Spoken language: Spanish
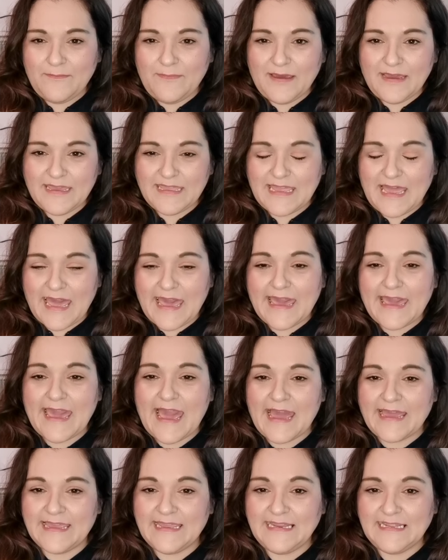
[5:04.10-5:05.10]
de maquillaje,
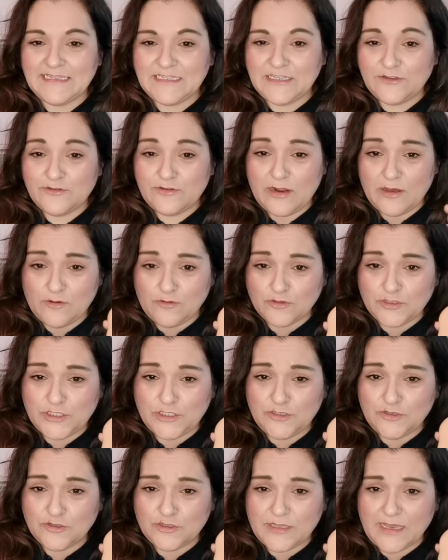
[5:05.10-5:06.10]
aquí la señora
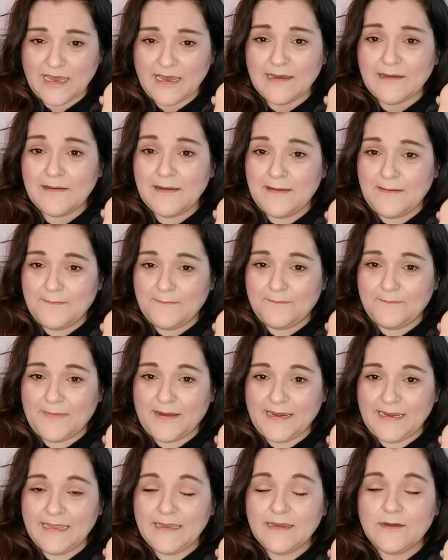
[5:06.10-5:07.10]
Cochinota,
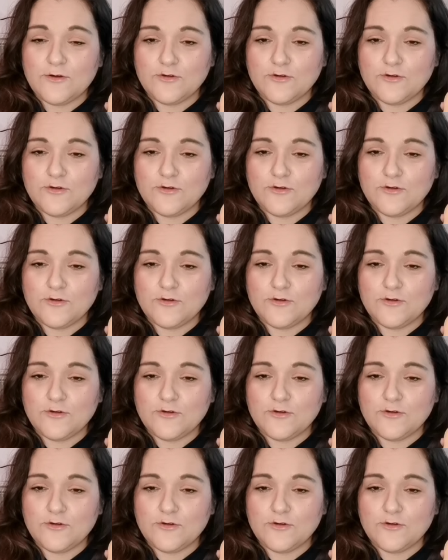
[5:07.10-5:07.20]
¿vale?